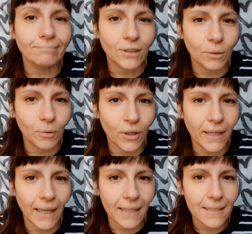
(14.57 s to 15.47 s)
Como os
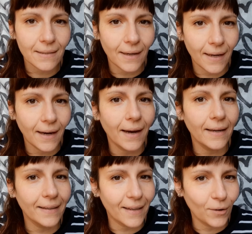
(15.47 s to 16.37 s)
queráis.
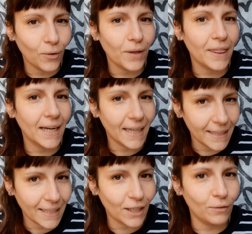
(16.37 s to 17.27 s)
Ay, que luego dice la
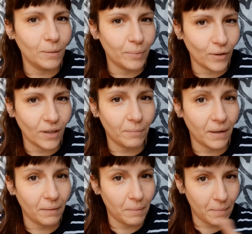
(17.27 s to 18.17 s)
gente que no ve el
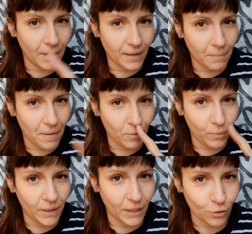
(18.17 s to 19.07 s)
programa y a mí me da que más de un
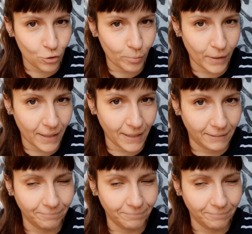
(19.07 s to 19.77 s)
mentiroso por aquí.